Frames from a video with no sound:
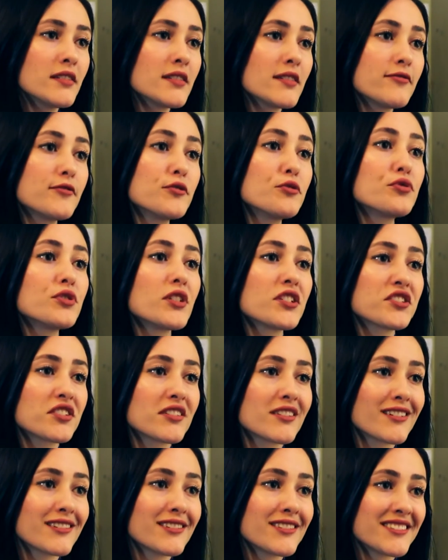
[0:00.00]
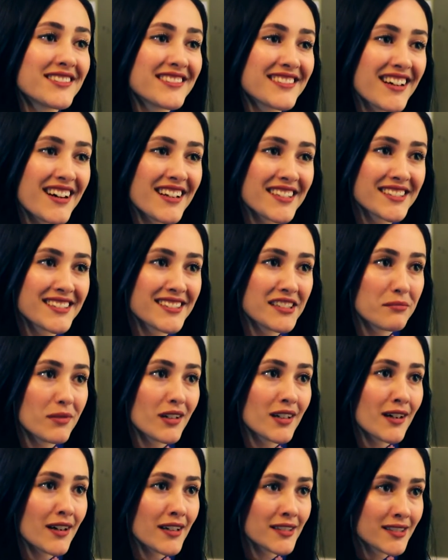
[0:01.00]
0-3 yaş aralığında aslına
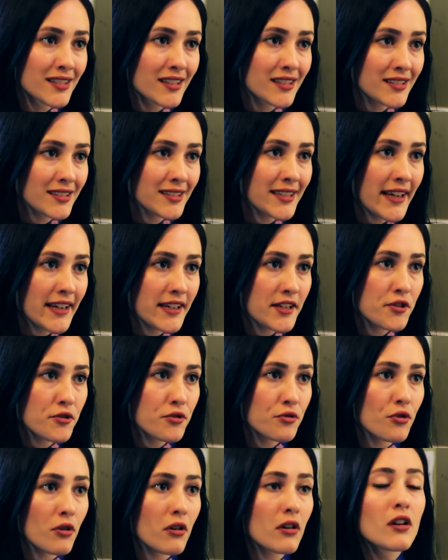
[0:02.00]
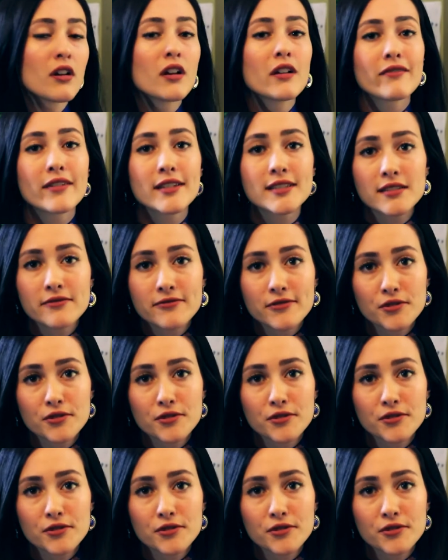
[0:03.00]
bakarsanız gelişiyor. Ve 0-3